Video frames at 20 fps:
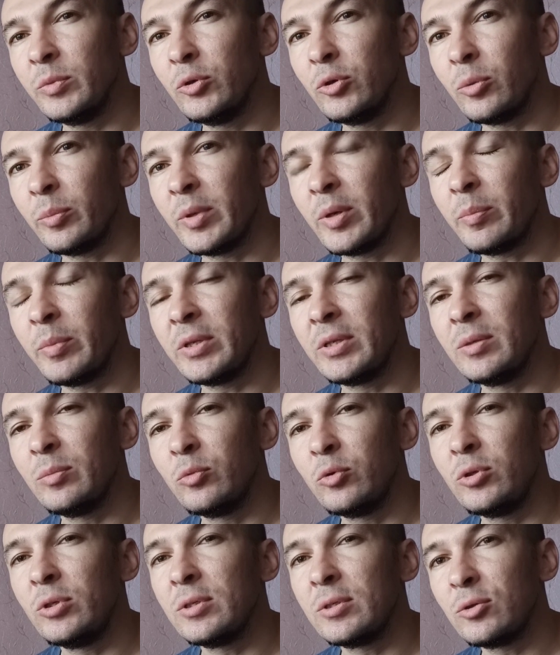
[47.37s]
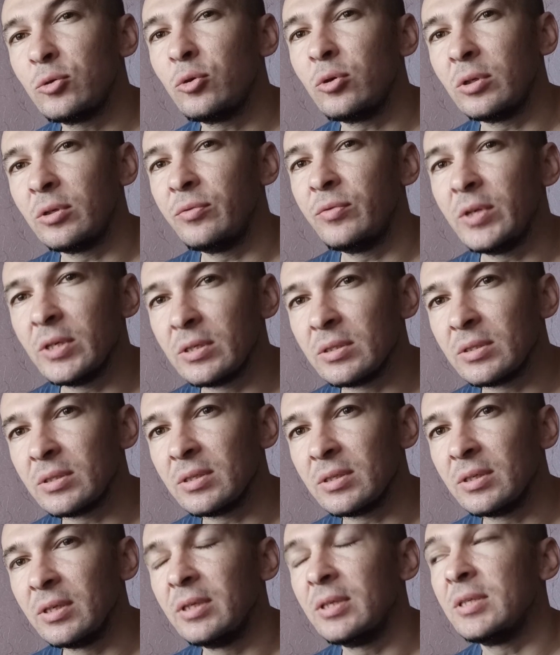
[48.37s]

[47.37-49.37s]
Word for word: днем, я подниму не 100, а 200.